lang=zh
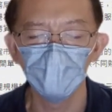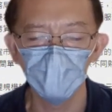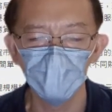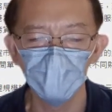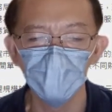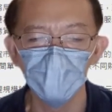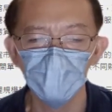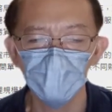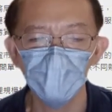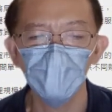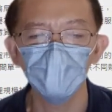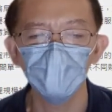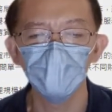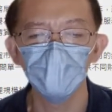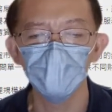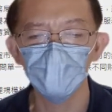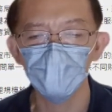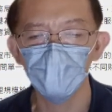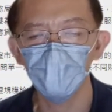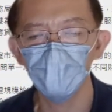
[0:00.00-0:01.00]
以上
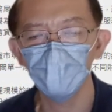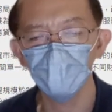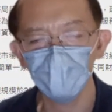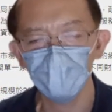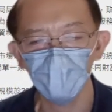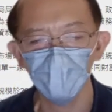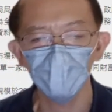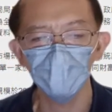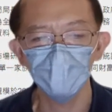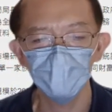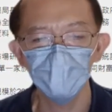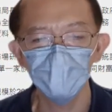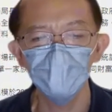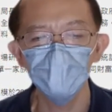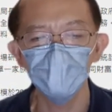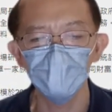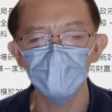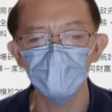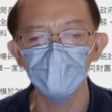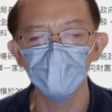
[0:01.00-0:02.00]
的超高
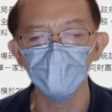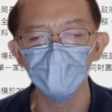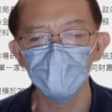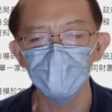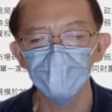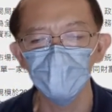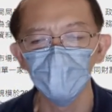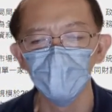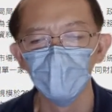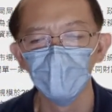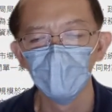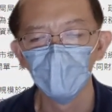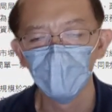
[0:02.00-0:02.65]
净值人士，